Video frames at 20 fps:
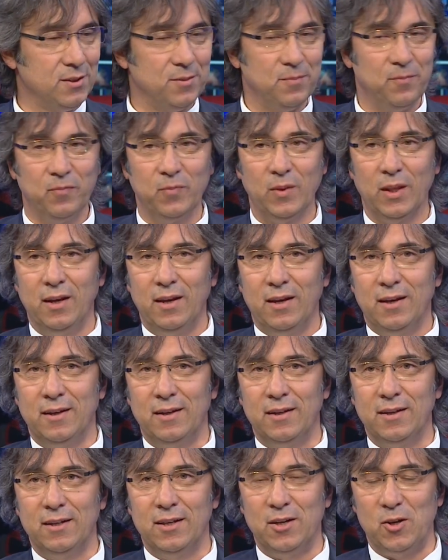Evet.
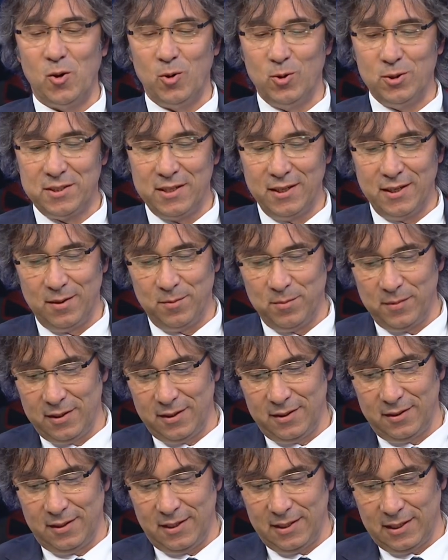E, ÖSYM,
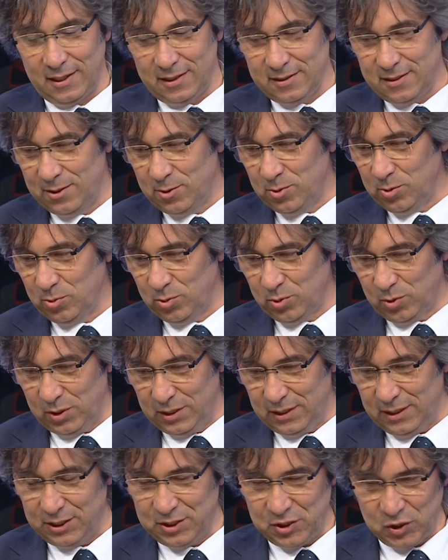YKS
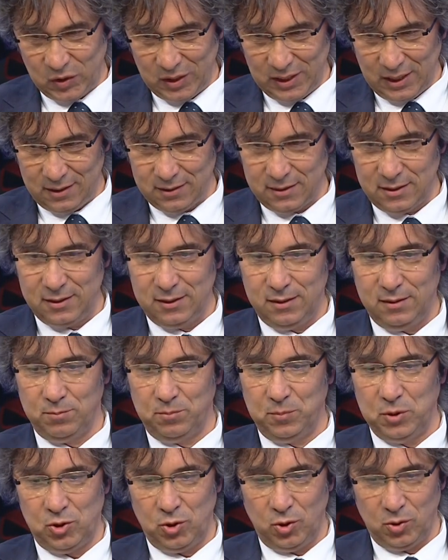sonuçları açıklandı.
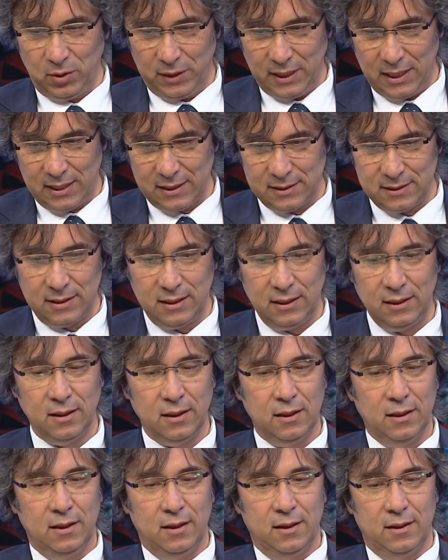Birçok yerde
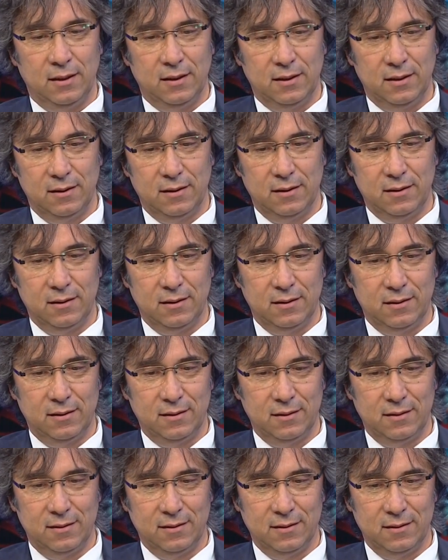e,
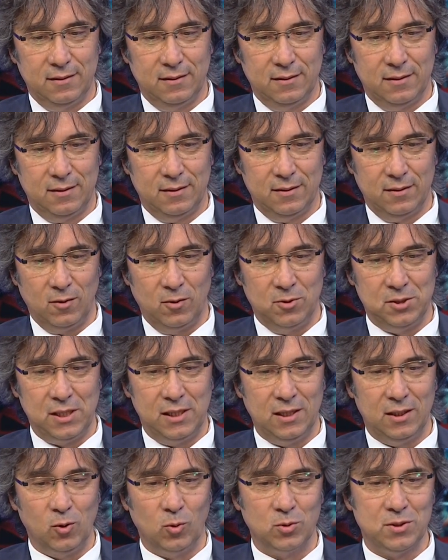
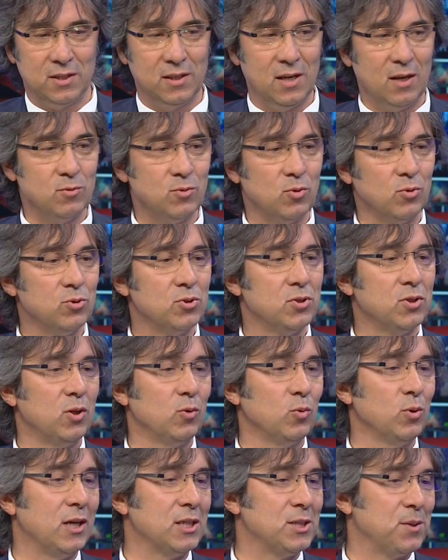öncelikle o sınav
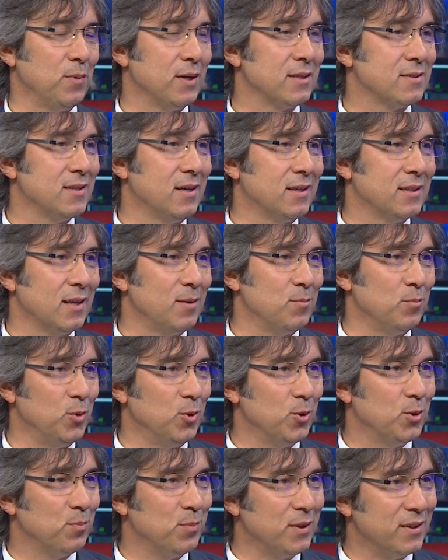sonucuna ulaşmak zaten
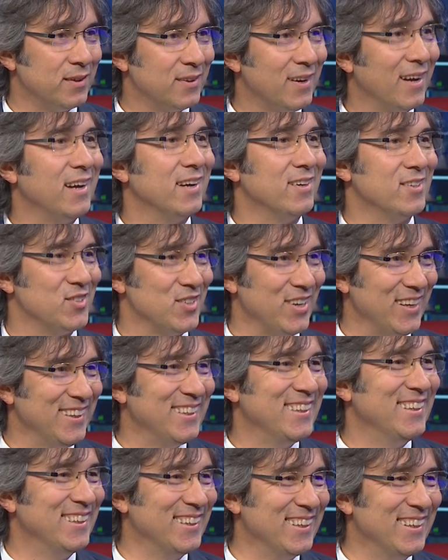büyük bir heyecan.
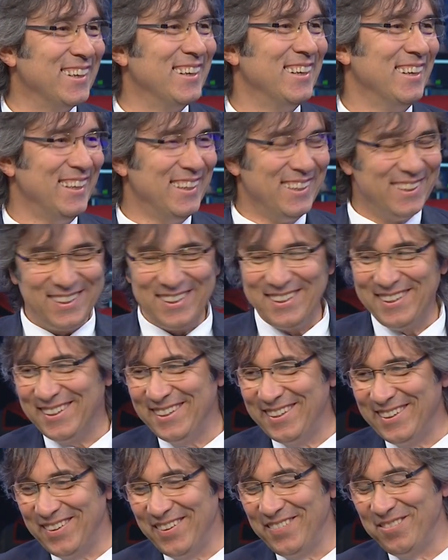Değil mi? Evet.
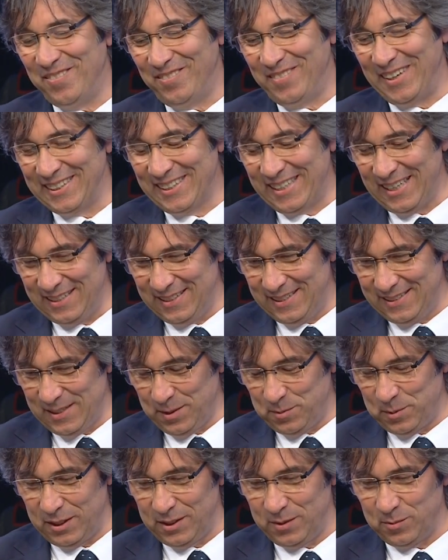e, ben kendi
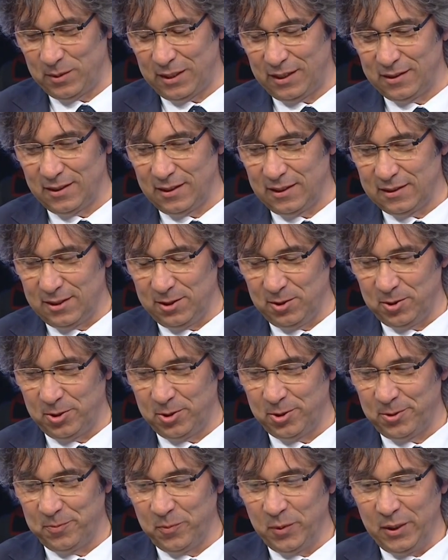zamanımdan da
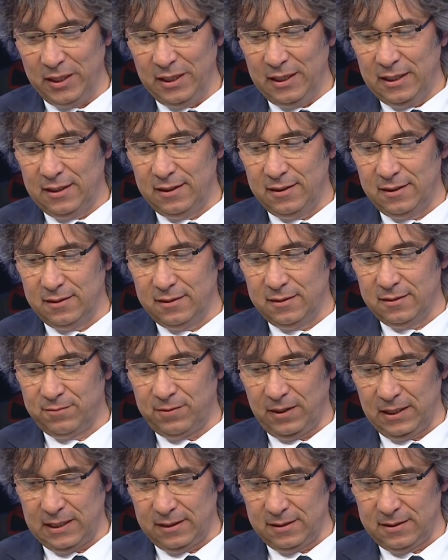hatırlıyorum. E,
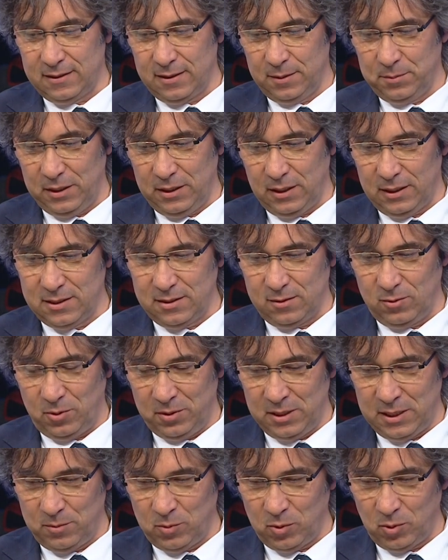fakat tabii asıl
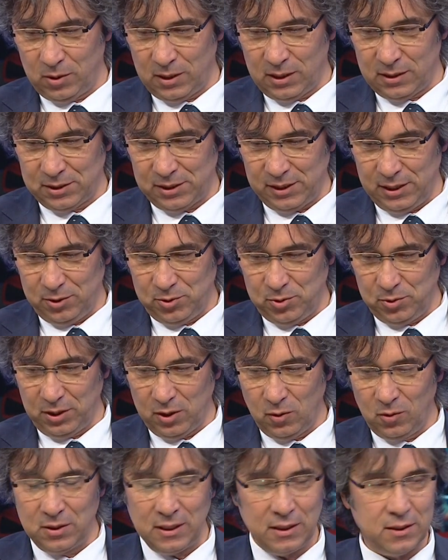önemli olan şey şu
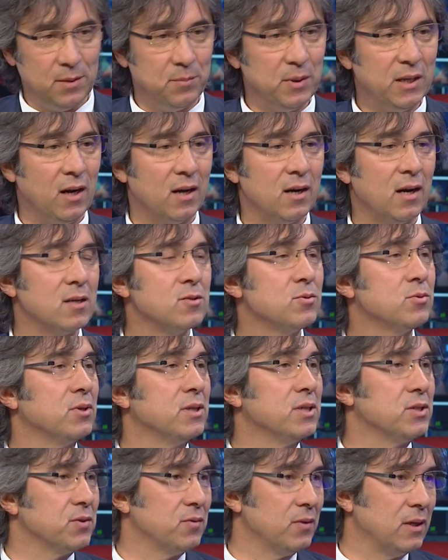ki önlerinde bir karar
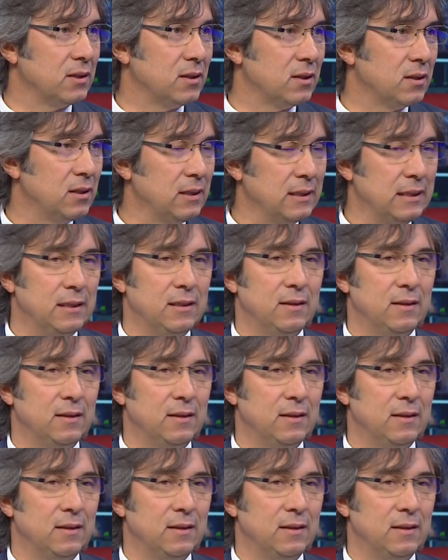süreci var. Hı hı.